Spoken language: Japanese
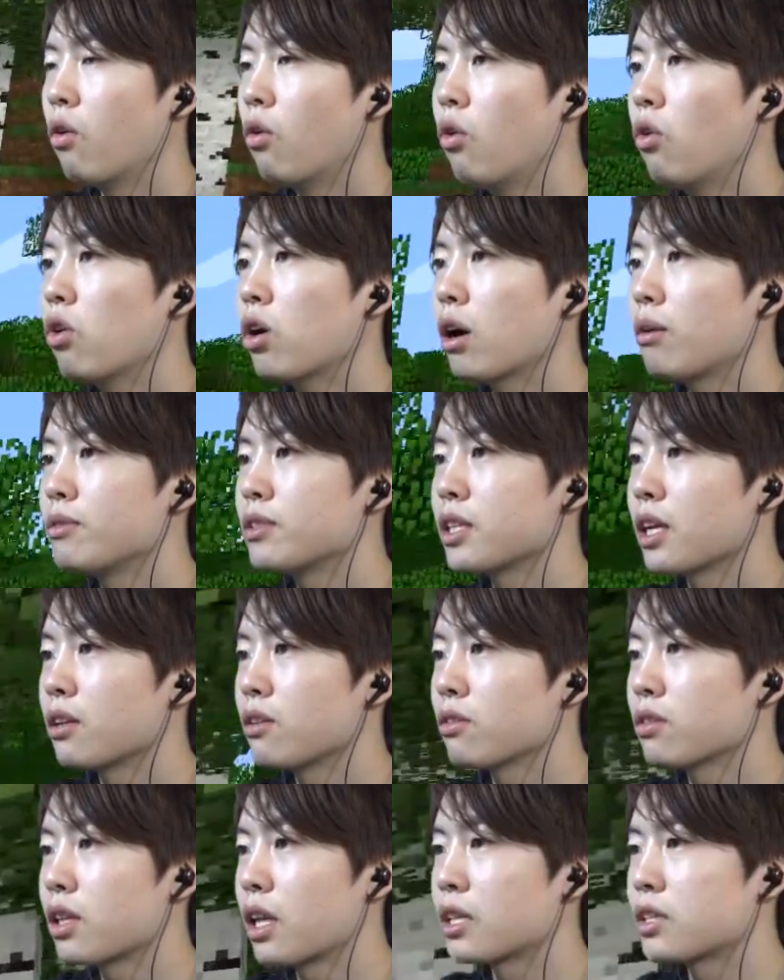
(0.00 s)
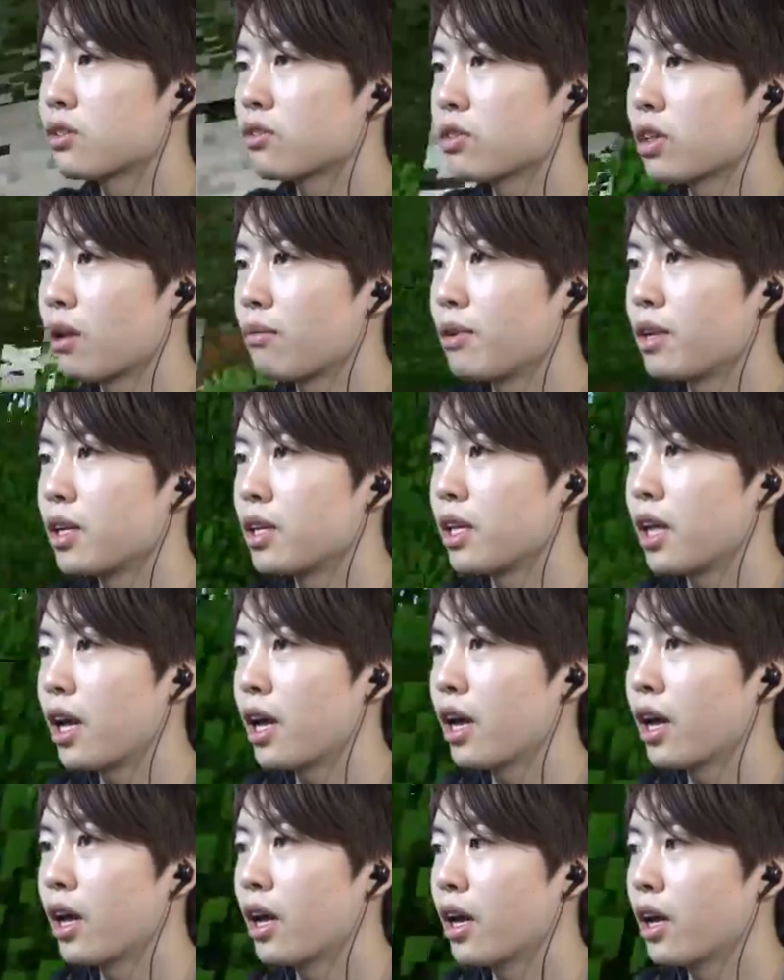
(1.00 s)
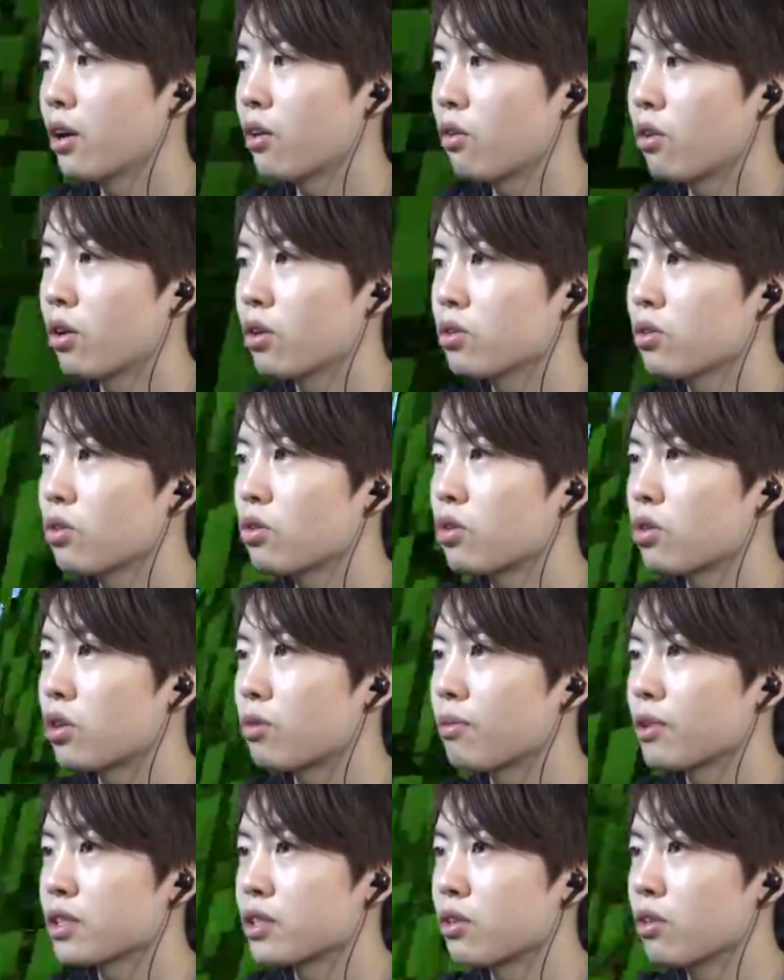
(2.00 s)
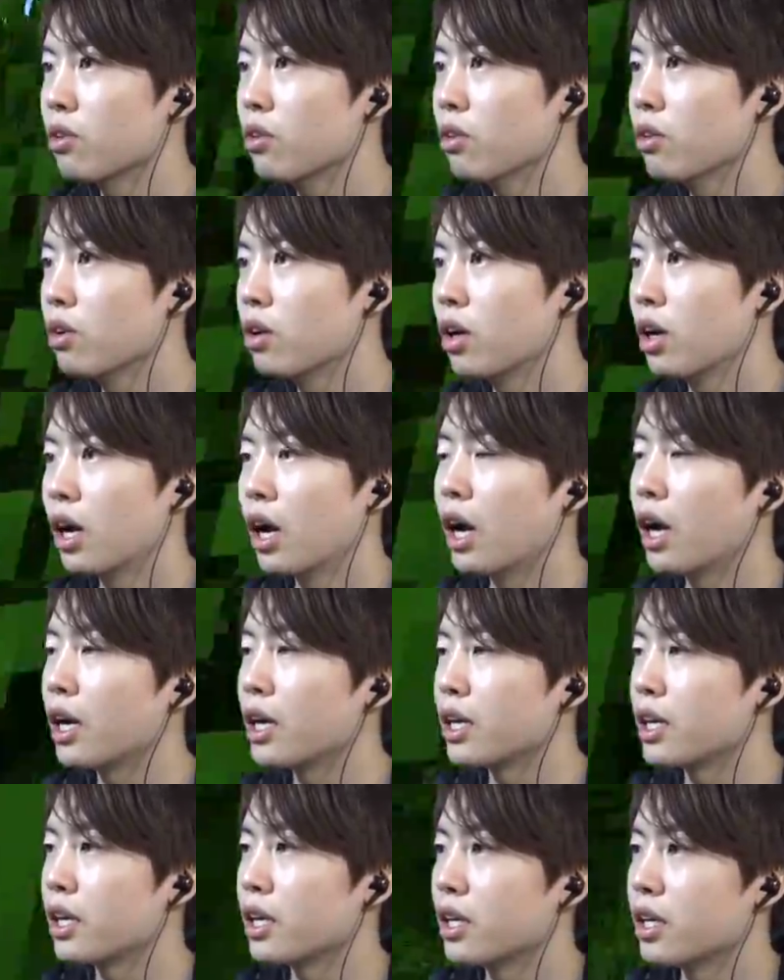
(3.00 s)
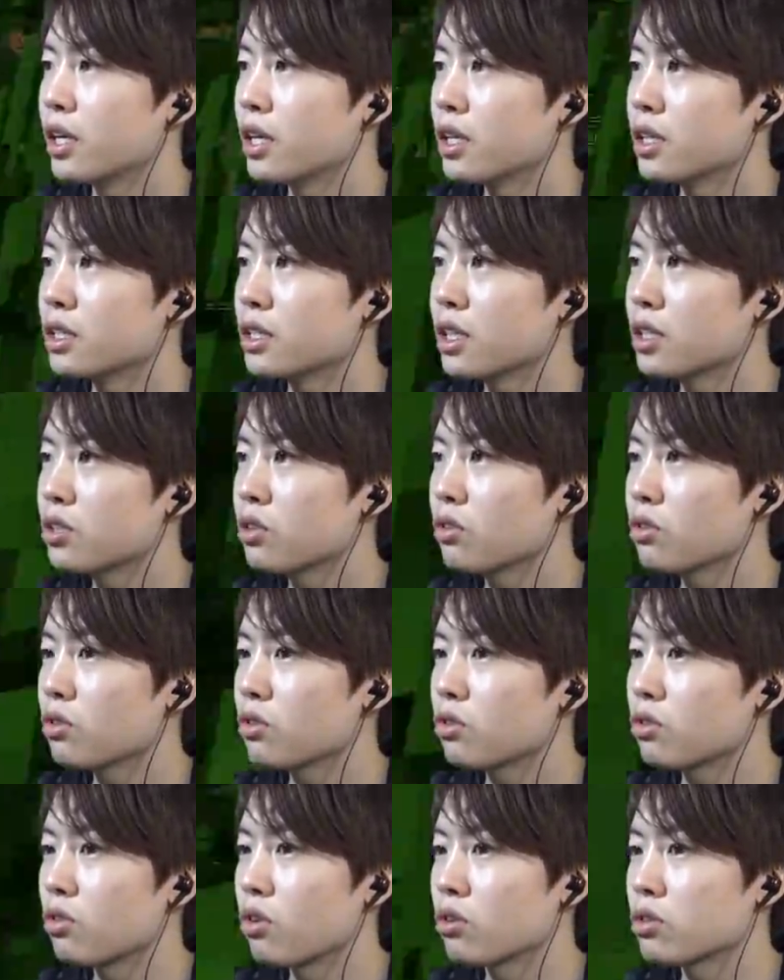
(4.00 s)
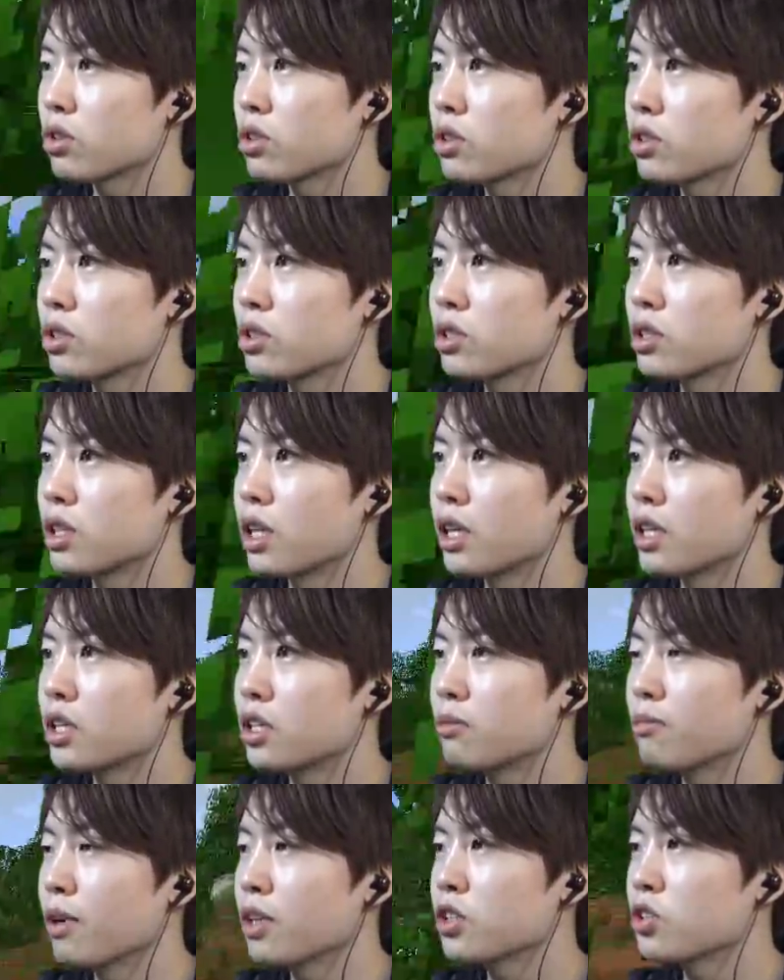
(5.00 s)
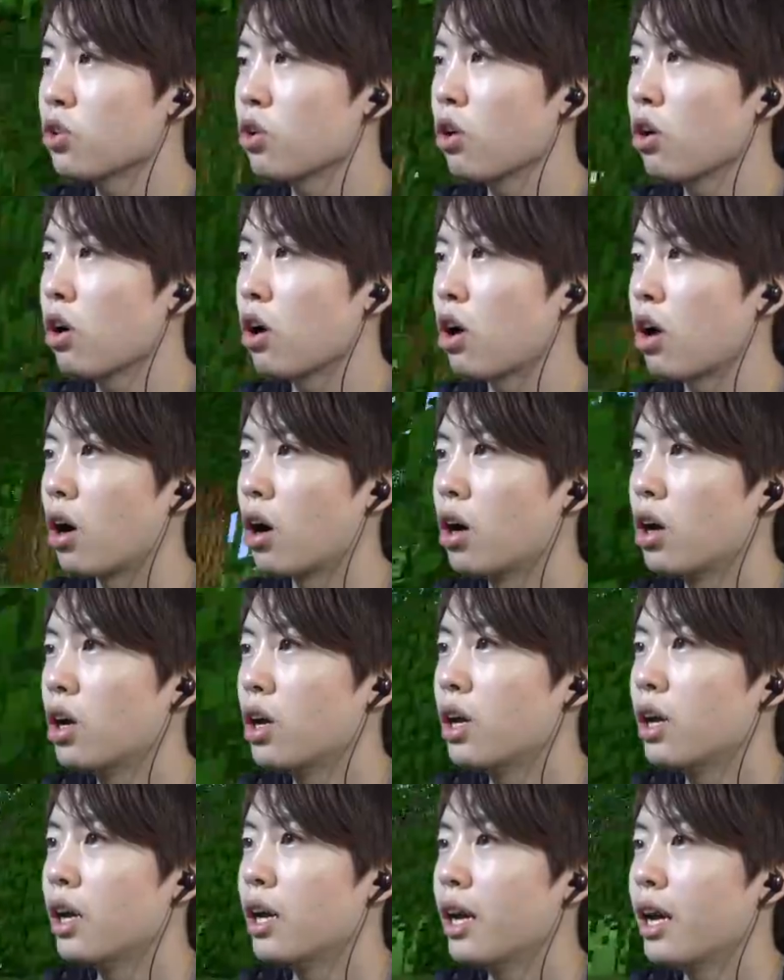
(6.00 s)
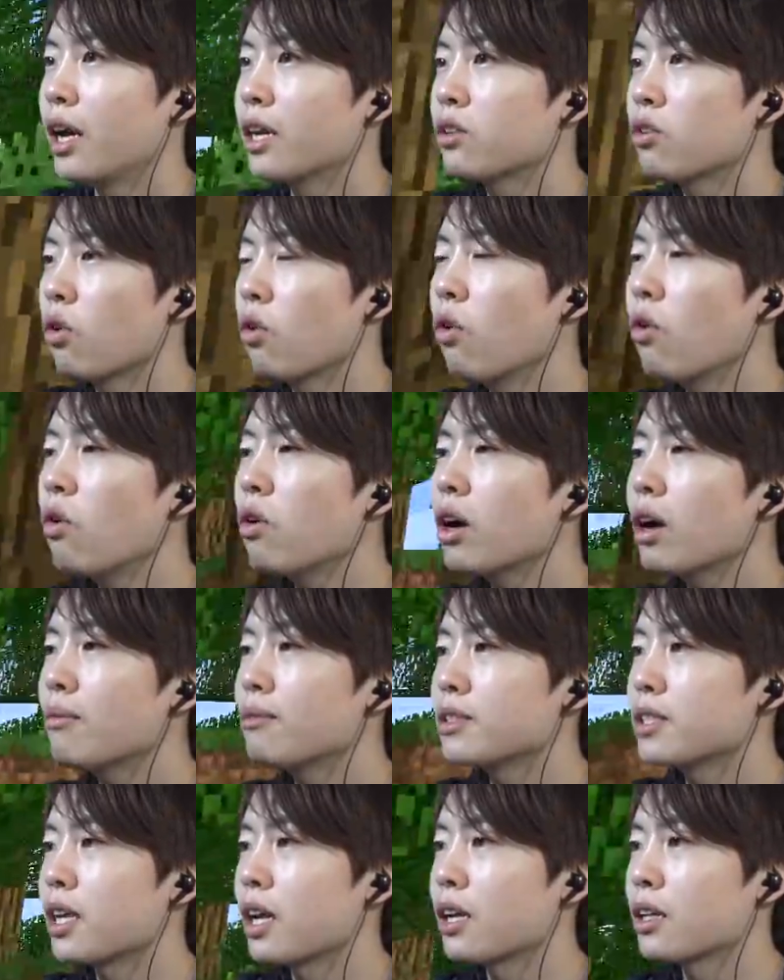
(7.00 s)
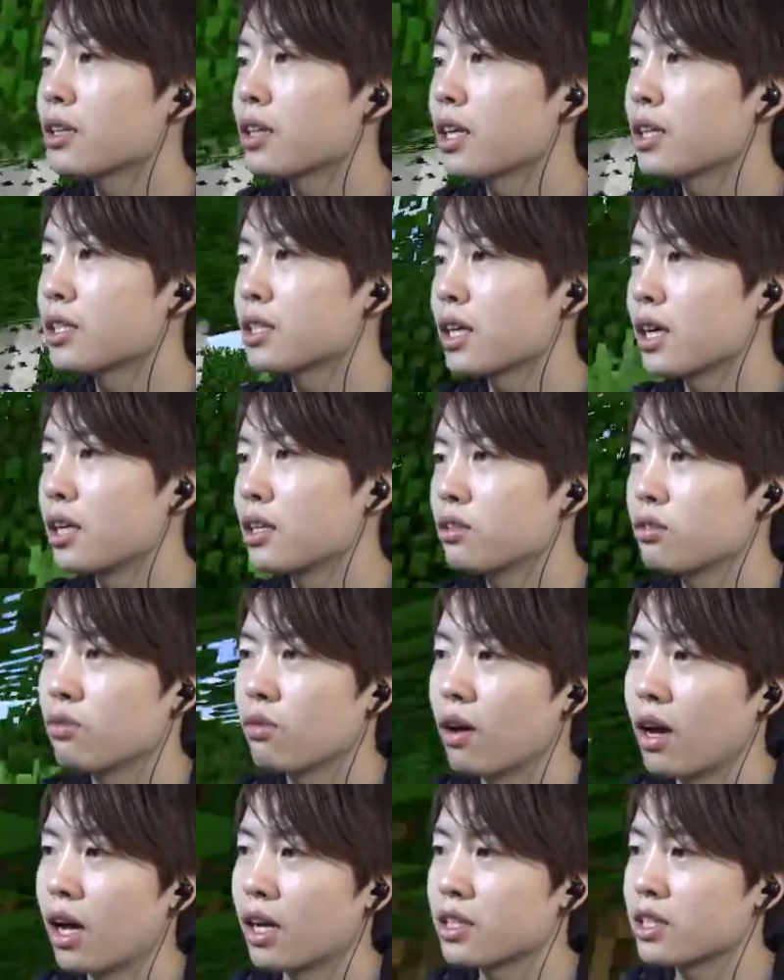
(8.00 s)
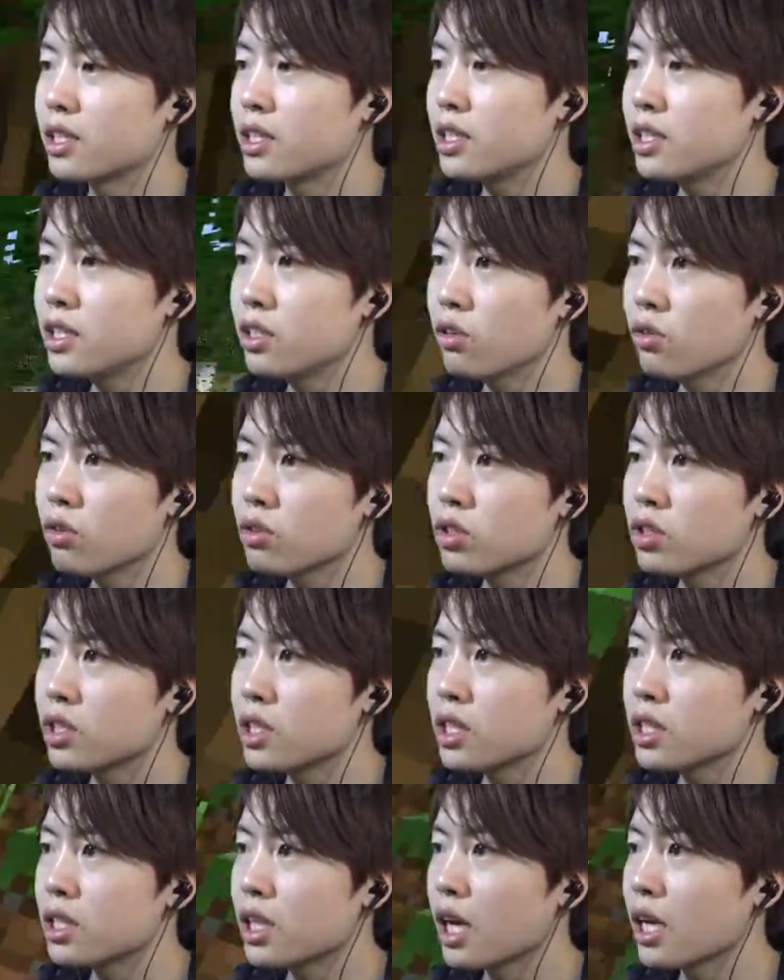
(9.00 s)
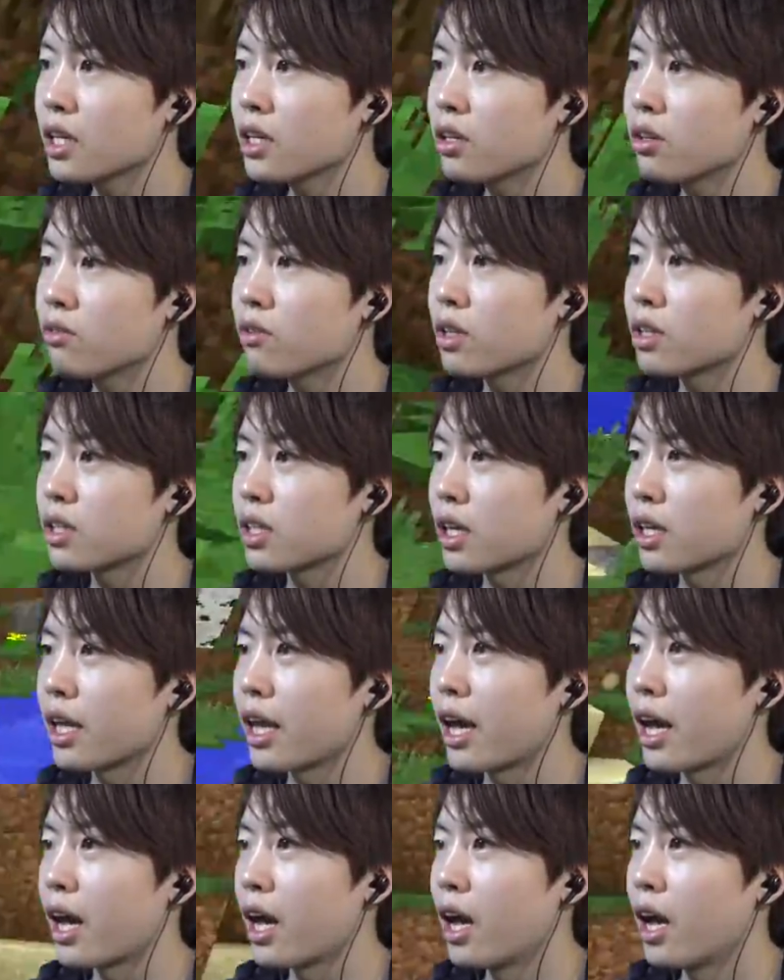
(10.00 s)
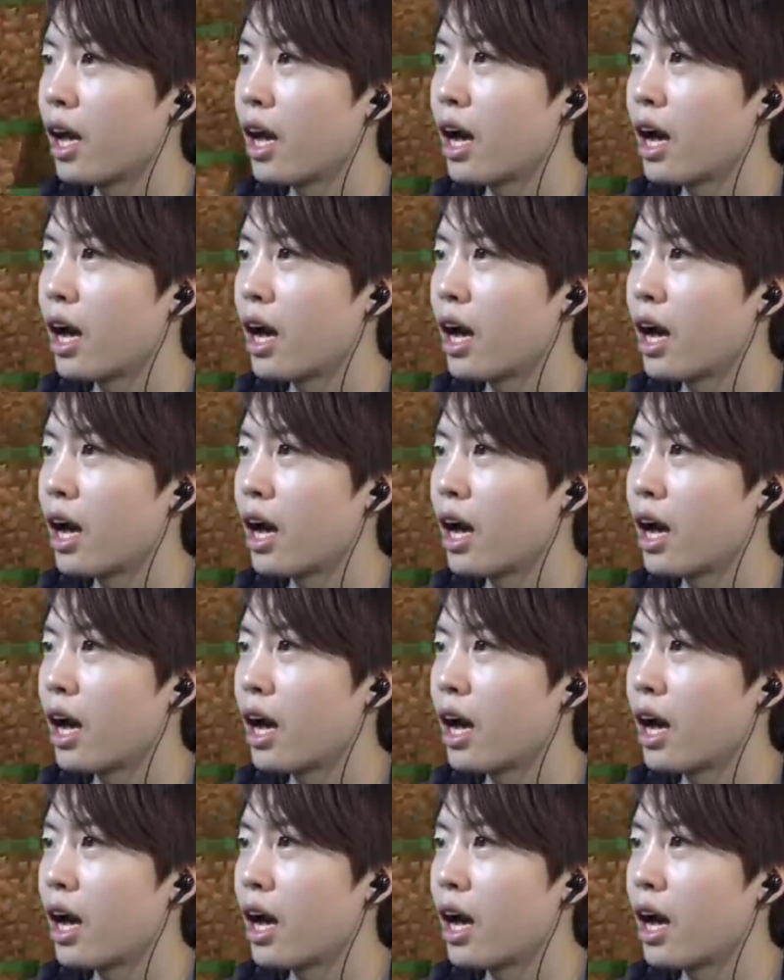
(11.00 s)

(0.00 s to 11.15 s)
狼さんのたちのためにねこれを取っときますよはいじゃあちょっと進んでいきましょうえっと、狼さんたちがいるのは、針葉樹林帯っていうんですかね。